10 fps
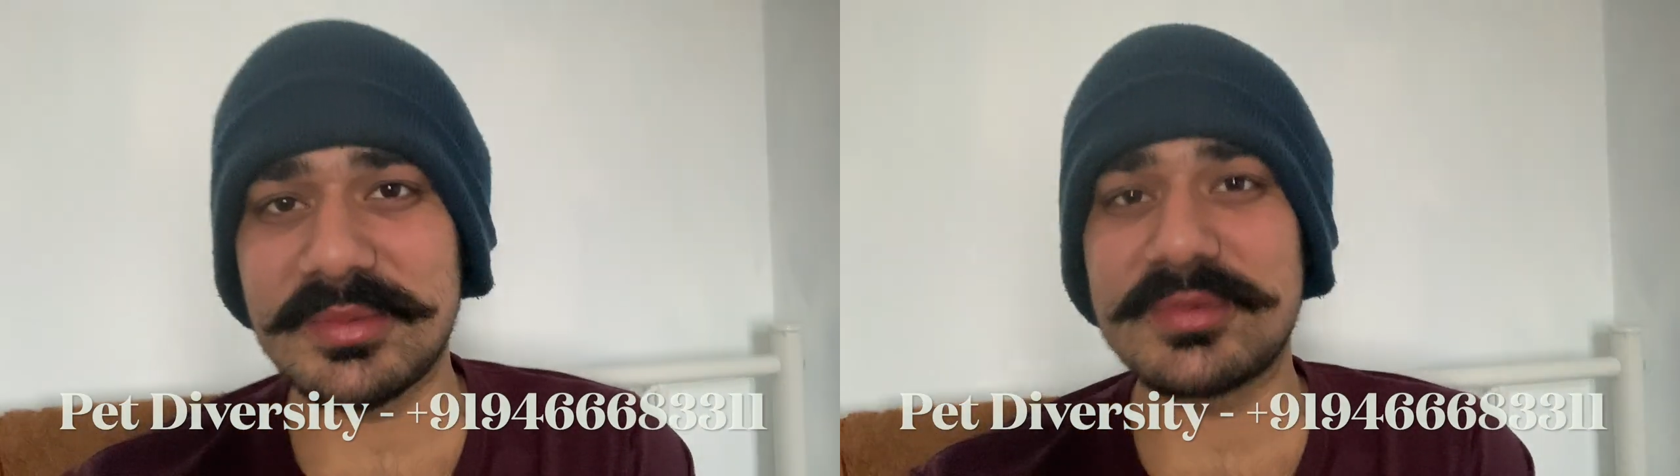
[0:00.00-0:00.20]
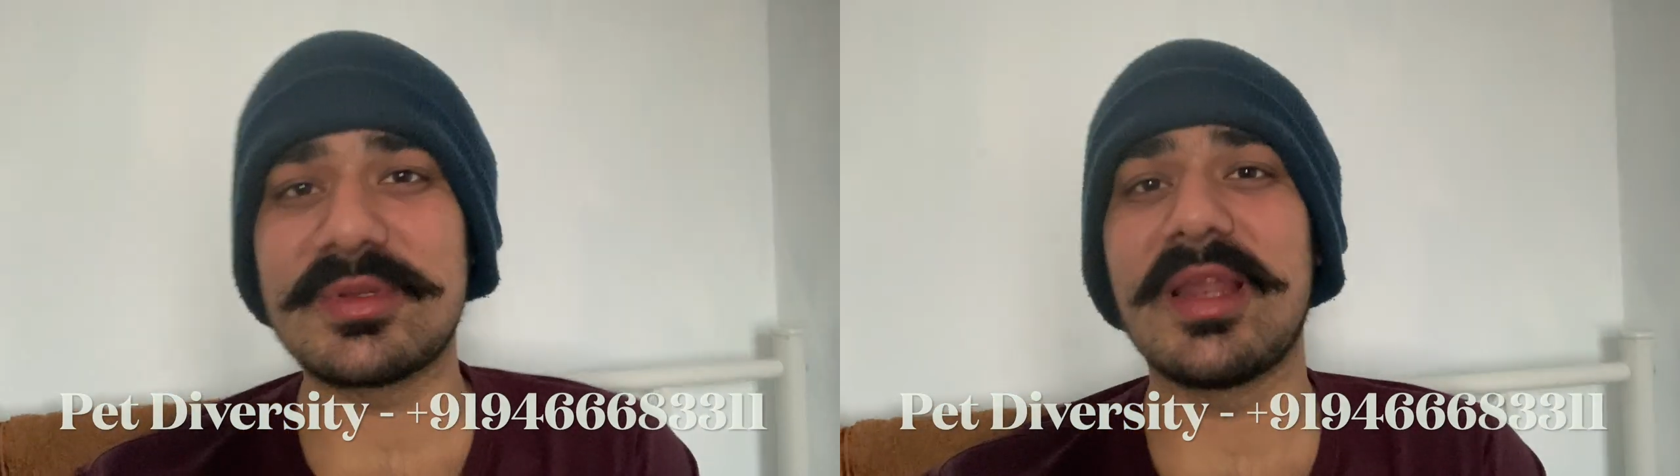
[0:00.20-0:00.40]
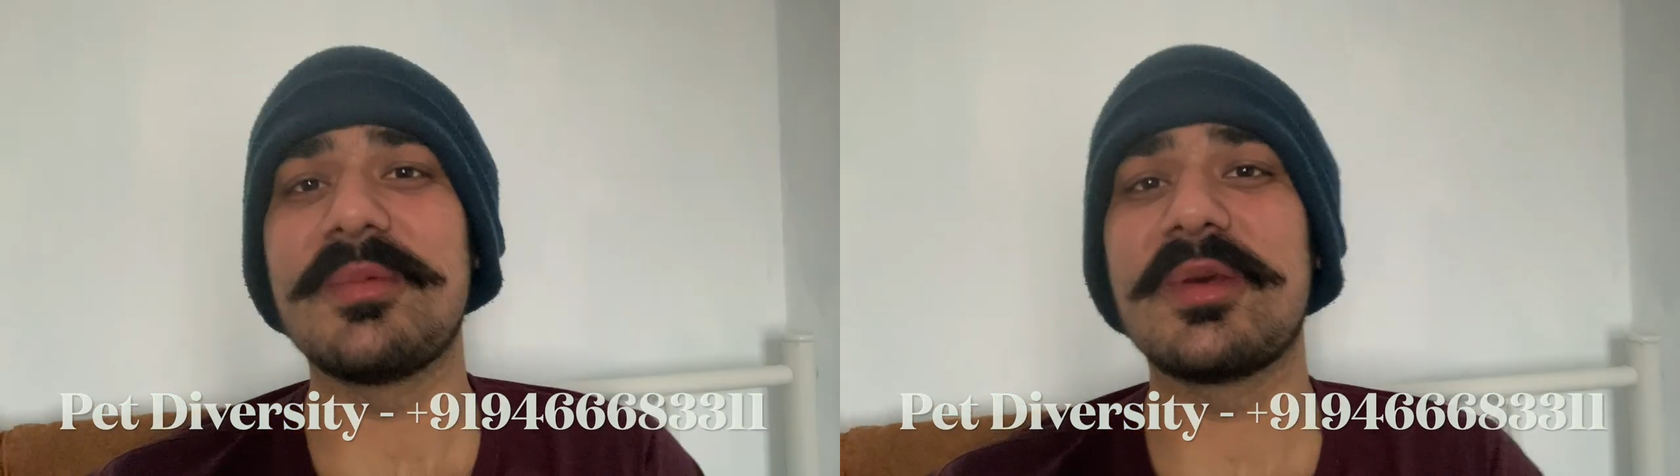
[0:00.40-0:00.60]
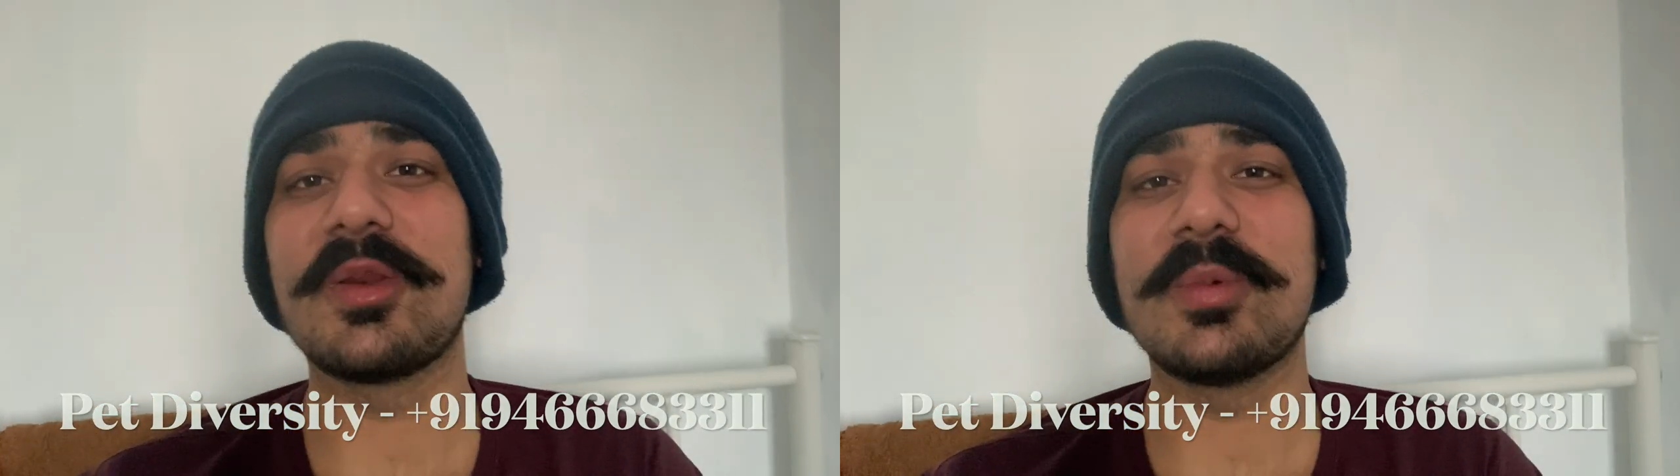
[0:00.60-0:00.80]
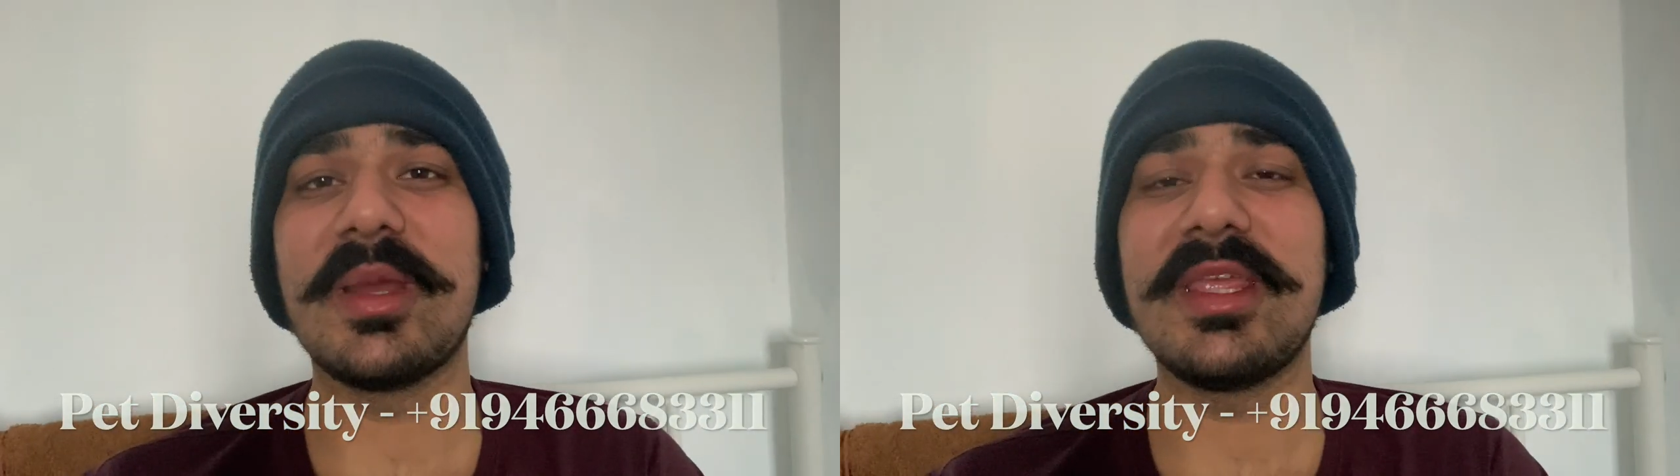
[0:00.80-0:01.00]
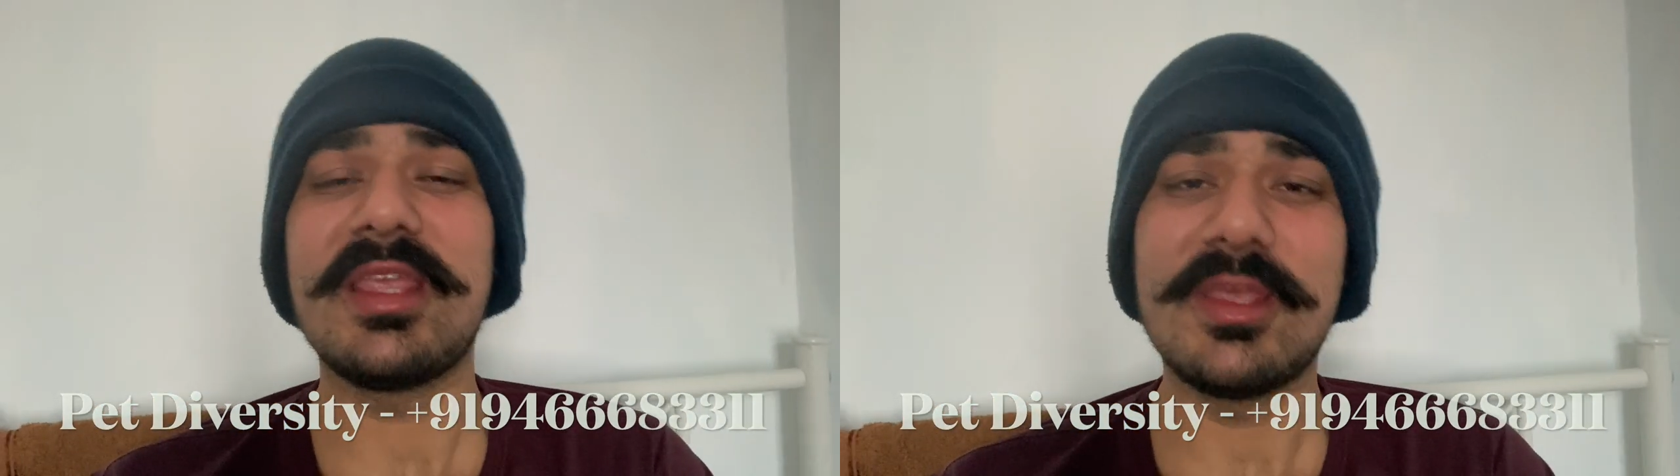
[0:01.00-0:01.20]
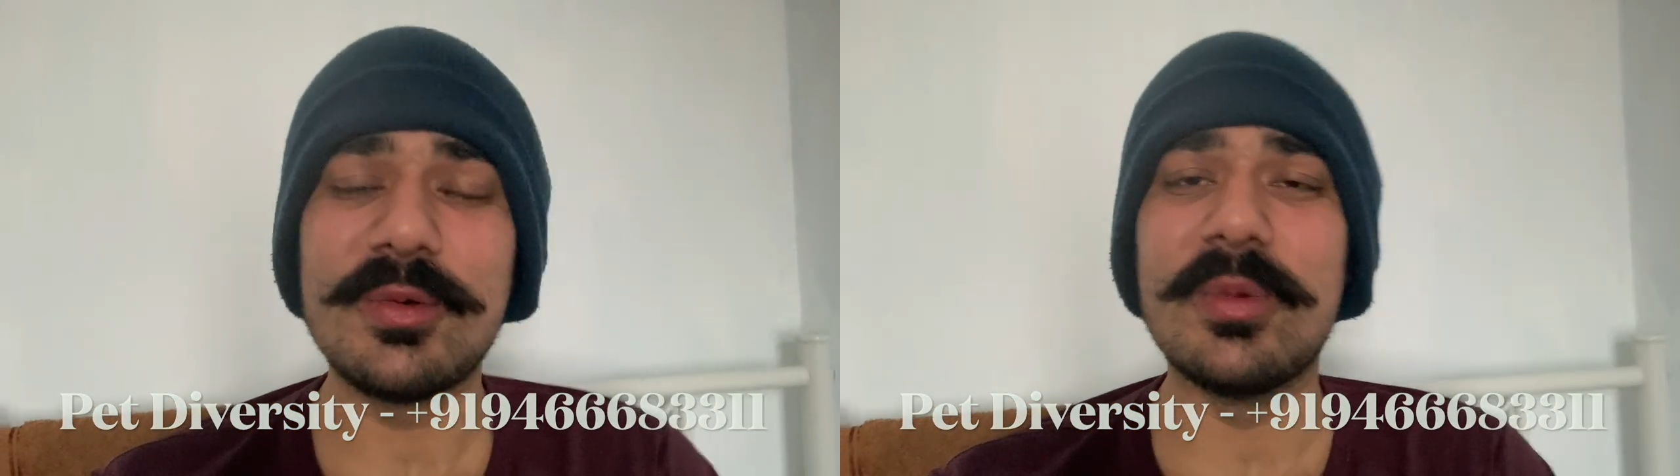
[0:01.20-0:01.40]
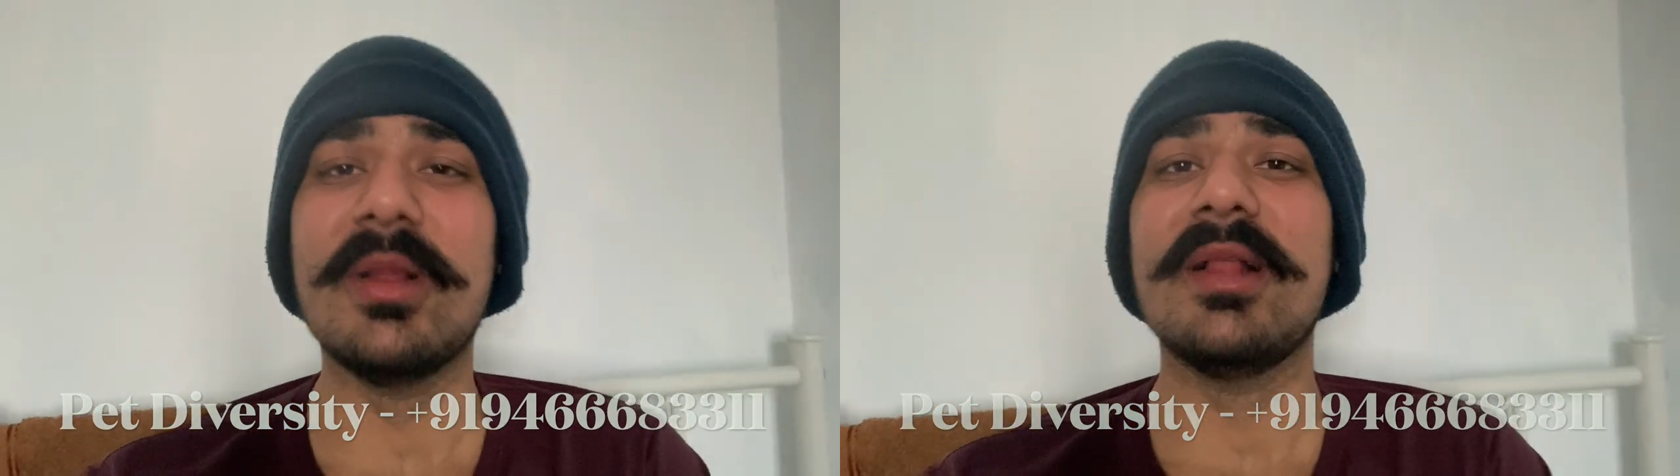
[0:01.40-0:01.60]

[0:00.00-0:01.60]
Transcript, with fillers: सब्सक्राइब करो भाई क्यों